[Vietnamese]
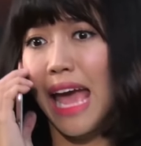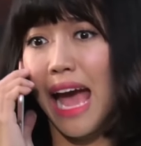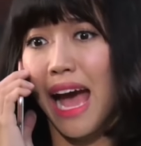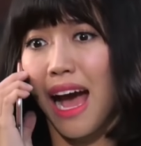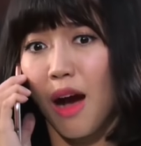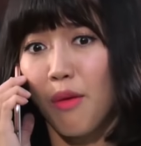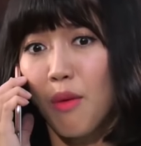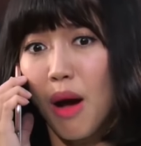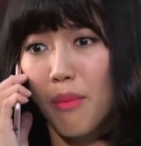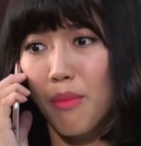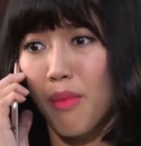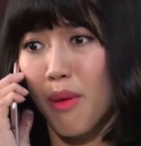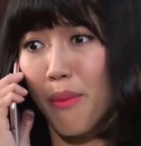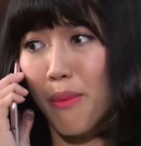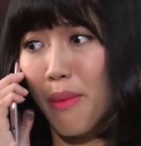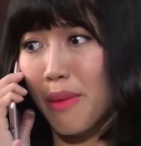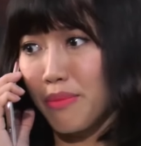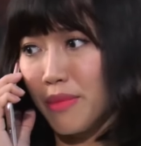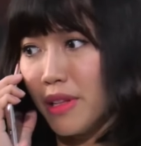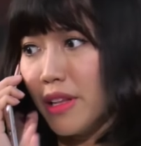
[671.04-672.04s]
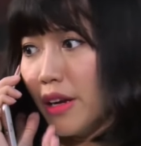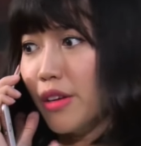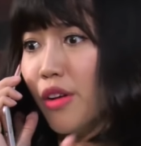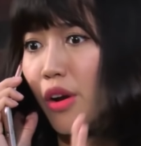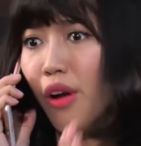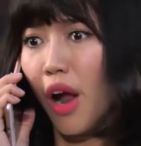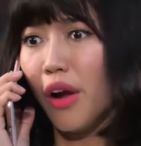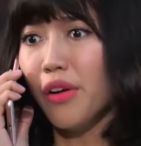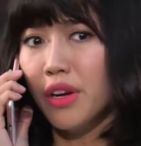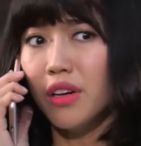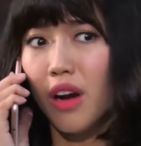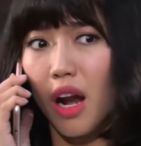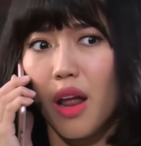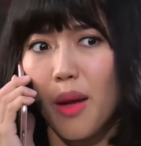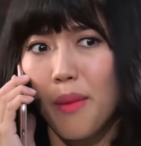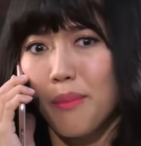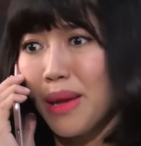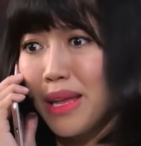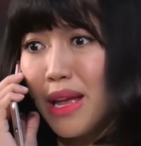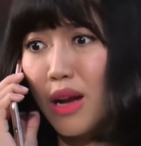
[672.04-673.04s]
dạ không được rồi được rồi
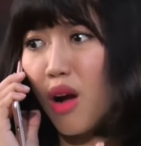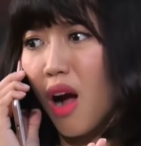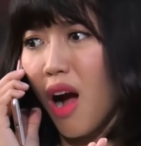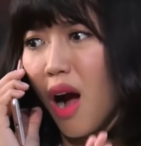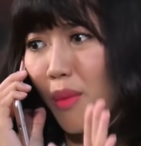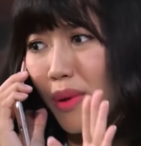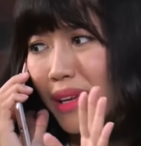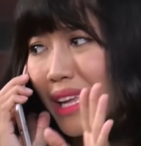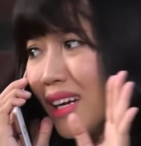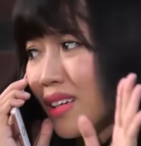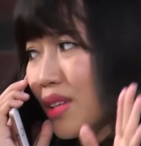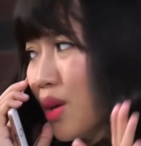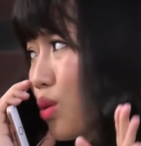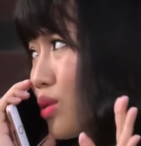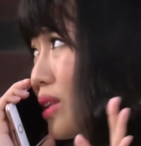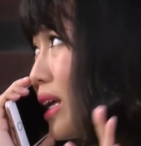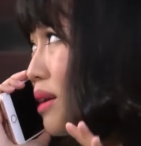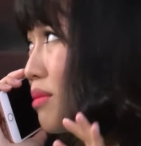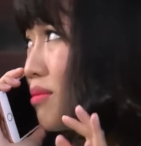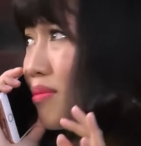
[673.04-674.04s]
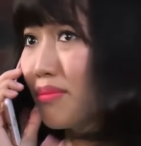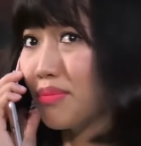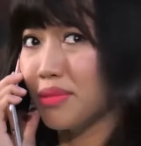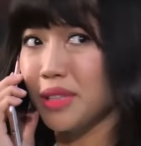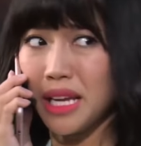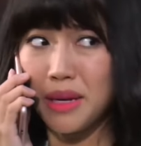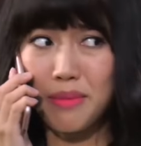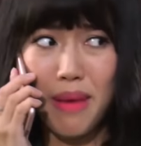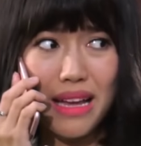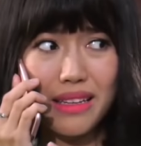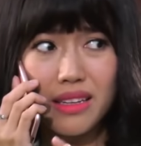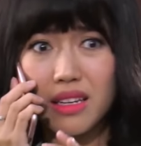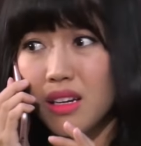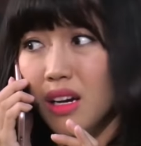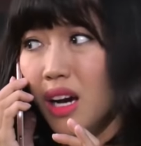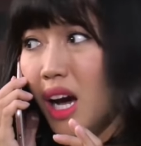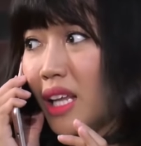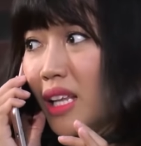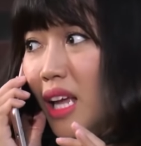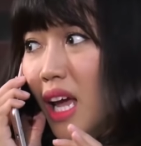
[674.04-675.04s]
bây giờ con không có gấp vụ tiền tiền bạc gì
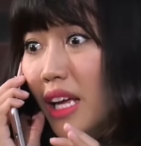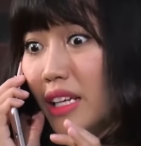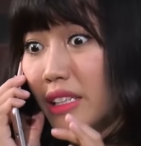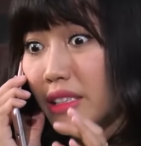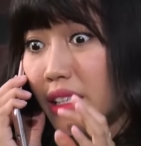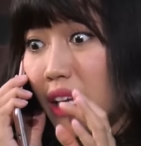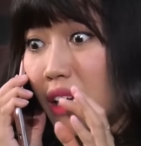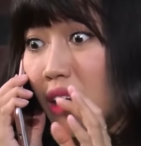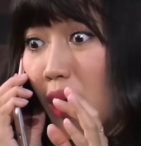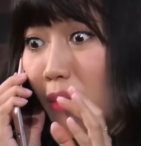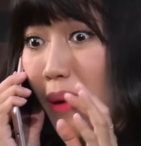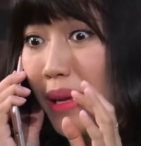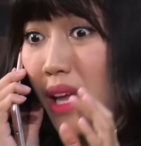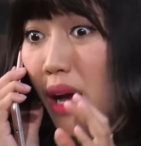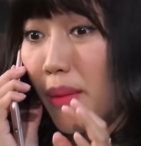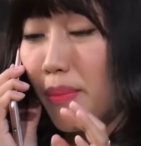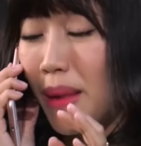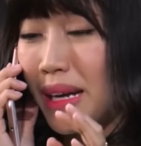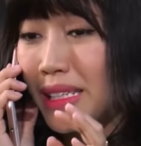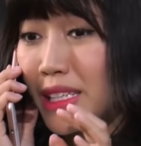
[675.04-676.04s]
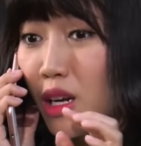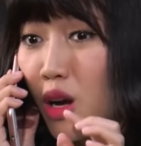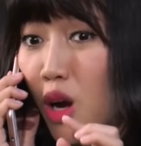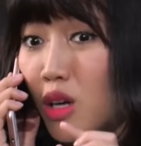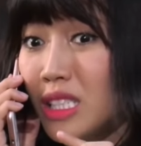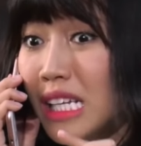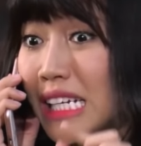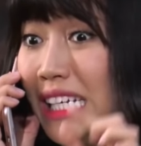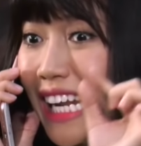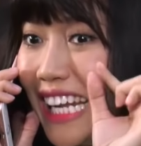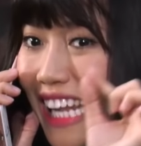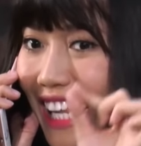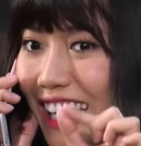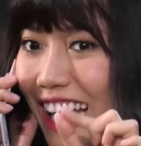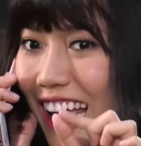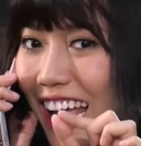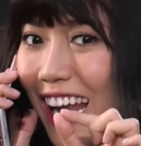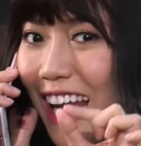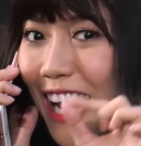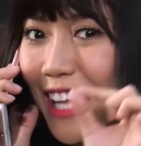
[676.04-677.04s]
nữa hết chỉ cần bây giờ bác cho con xin cái lịch
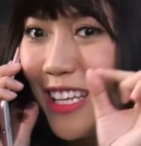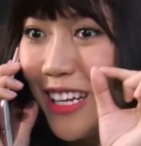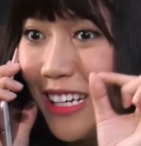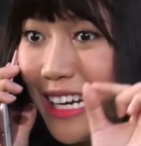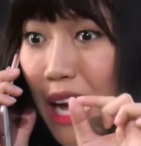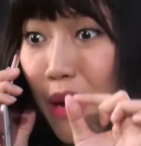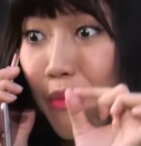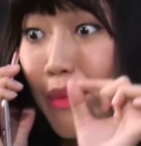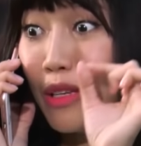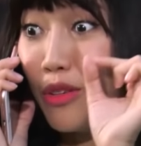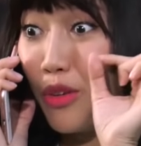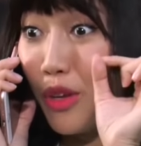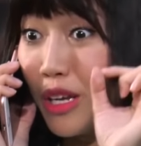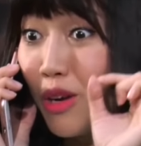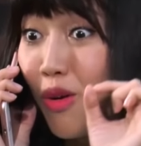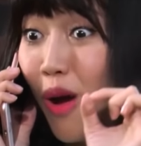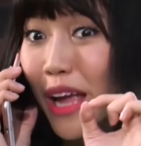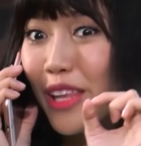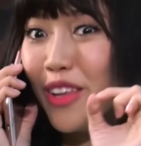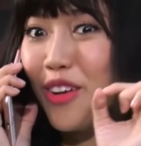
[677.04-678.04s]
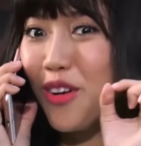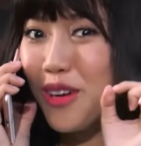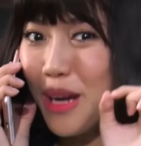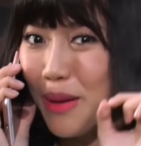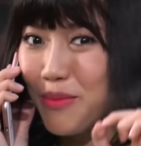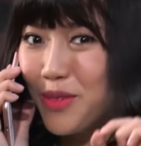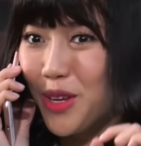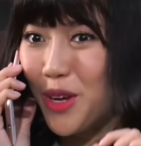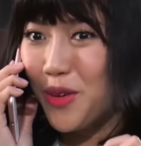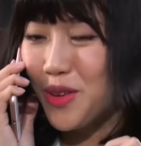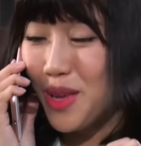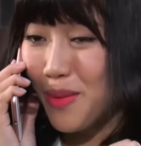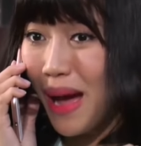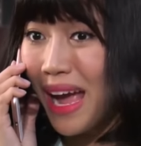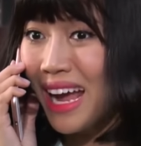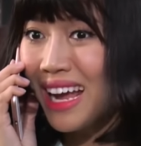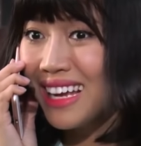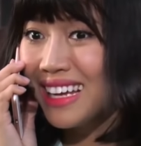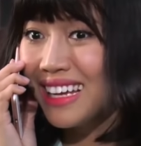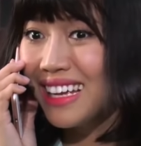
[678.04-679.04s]
là chừng nào bác chuyển khoản cho con 5 triệu vậy
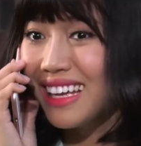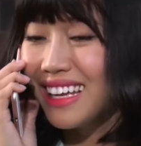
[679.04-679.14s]
bác